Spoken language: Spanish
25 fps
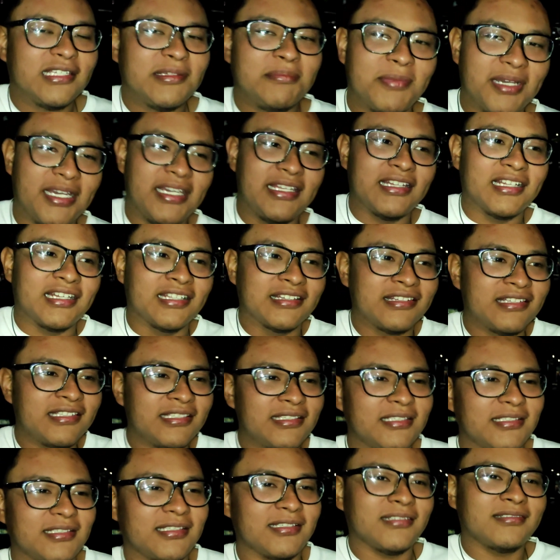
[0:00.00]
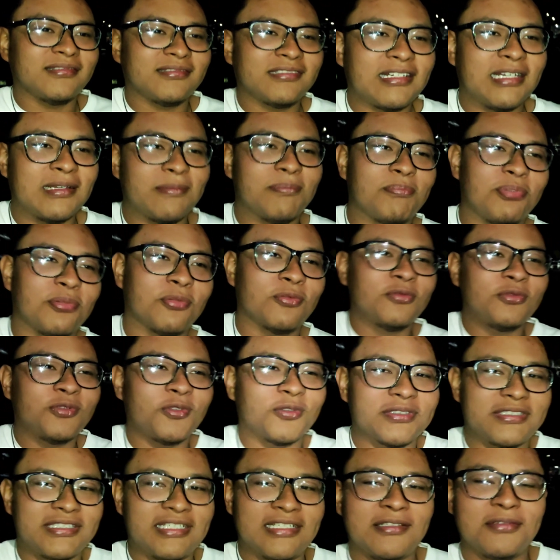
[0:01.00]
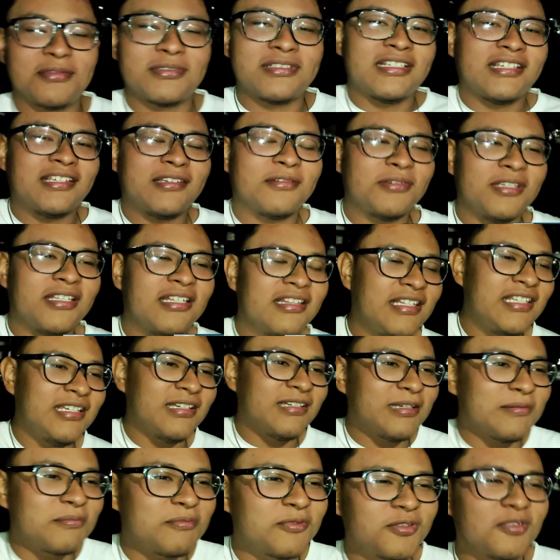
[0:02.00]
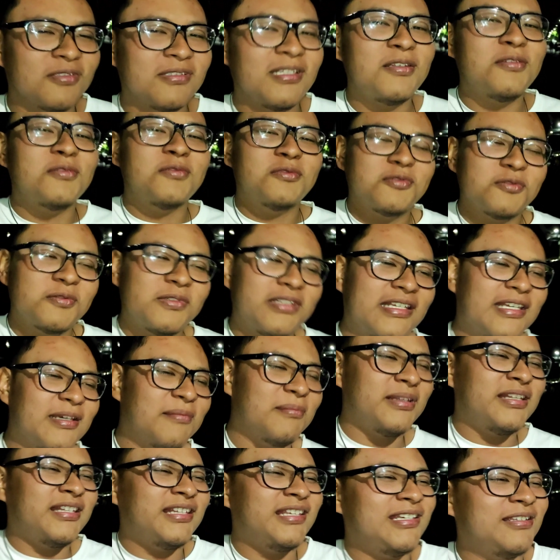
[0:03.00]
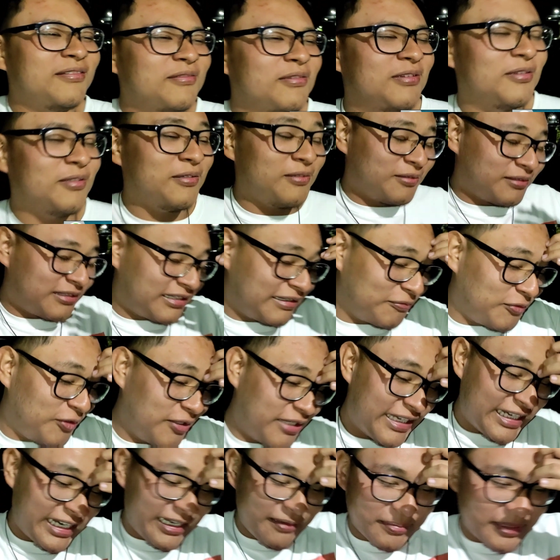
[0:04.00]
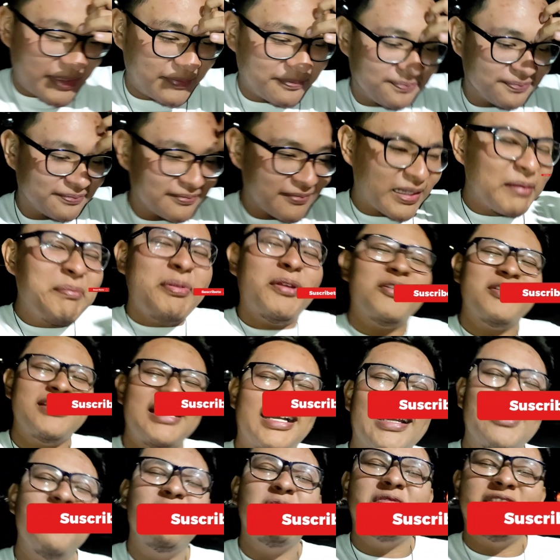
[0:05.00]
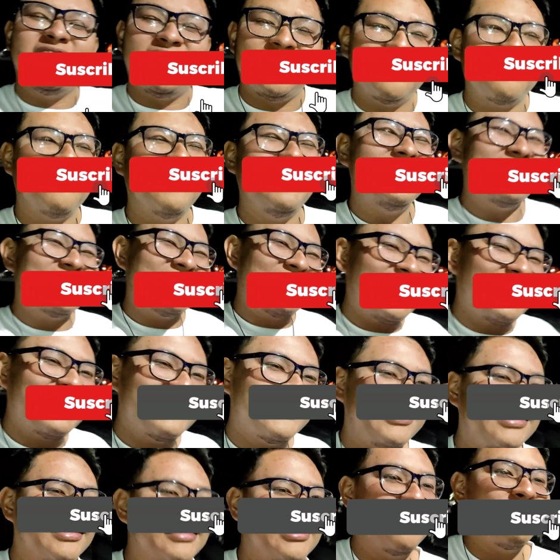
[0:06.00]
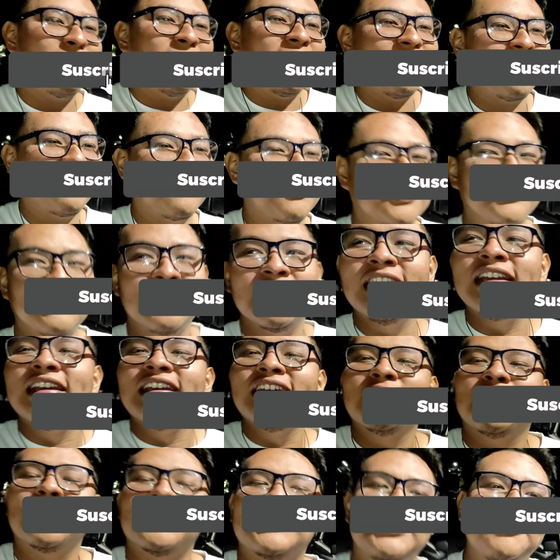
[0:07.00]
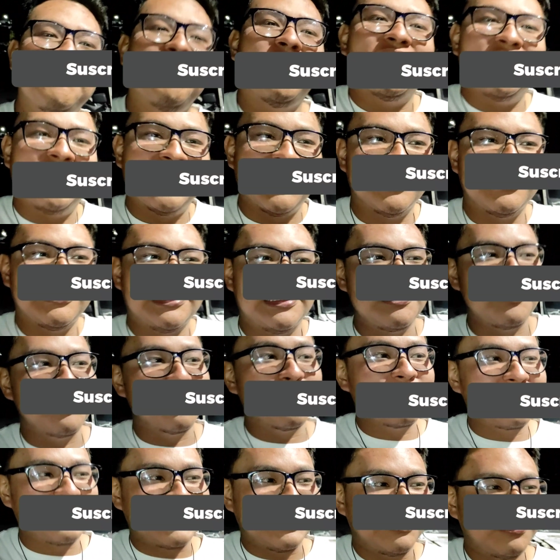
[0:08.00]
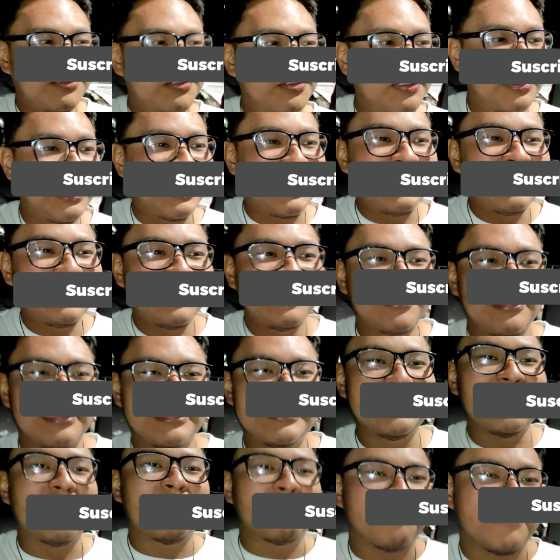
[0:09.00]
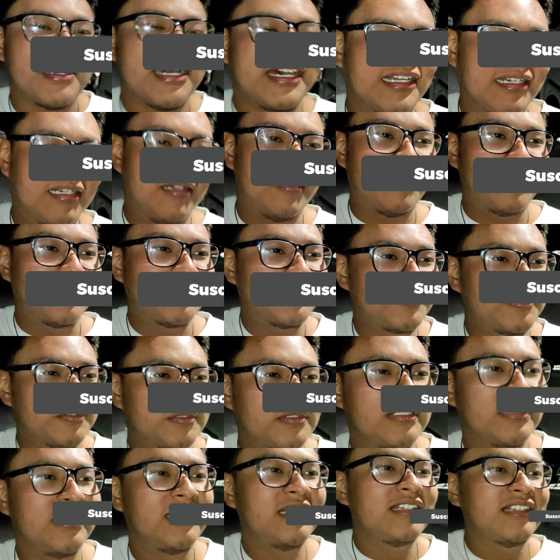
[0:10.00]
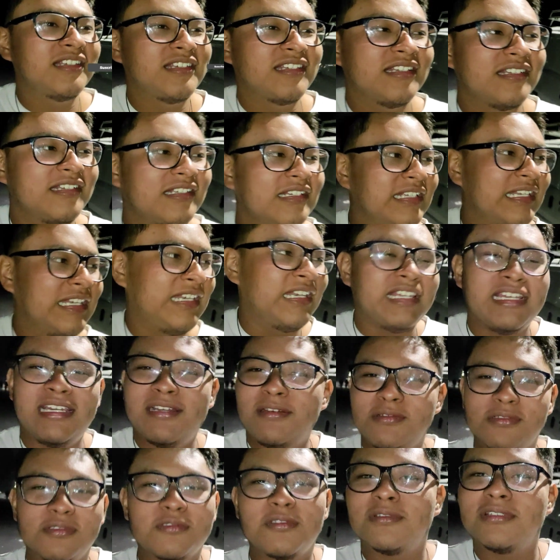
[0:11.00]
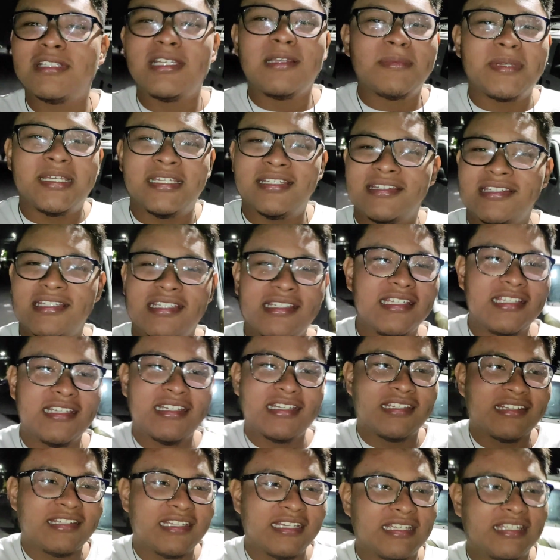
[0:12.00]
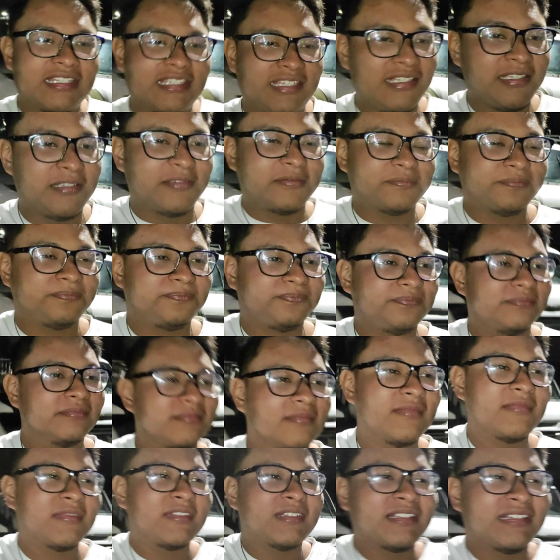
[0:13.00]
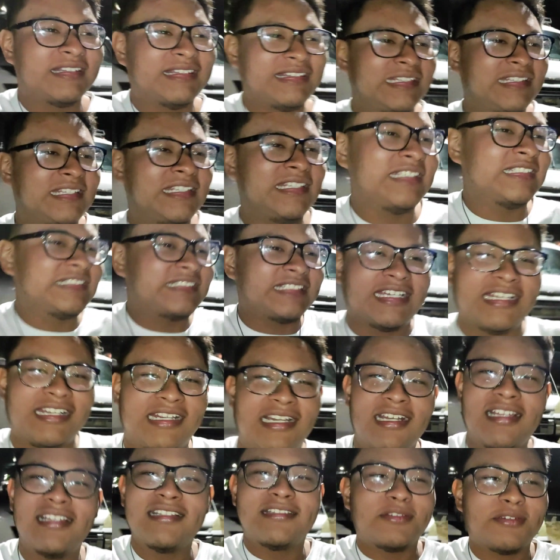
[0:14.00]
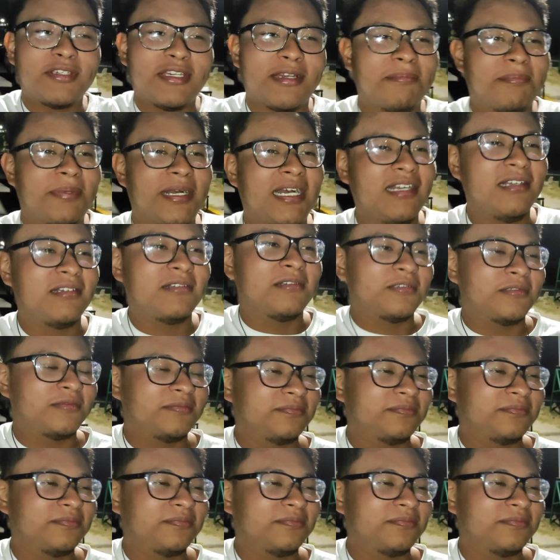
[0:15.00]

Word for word: imagínate al punto. O sea, yo sé que hoy en día hay un montón de youtubers que han venido y todo lo que nos queraba. Pero San es único, es el sexy de San Marcos. Entonces imagínate, yo siendo alguien de San Marcos, lejos totalmente de, de aquí, ni cerca de soyapán